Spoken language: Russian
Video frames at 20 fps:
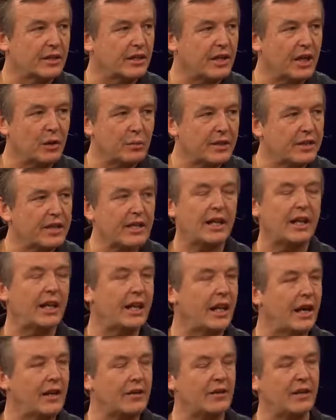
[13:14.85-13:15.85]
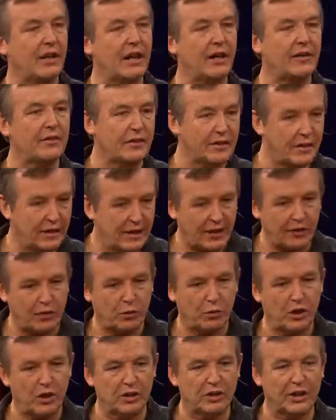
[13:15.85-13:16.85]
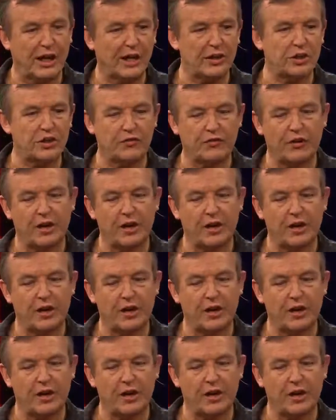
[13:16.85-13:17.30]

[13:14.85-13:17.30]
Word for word: Пусть мир идет по пути электрификации,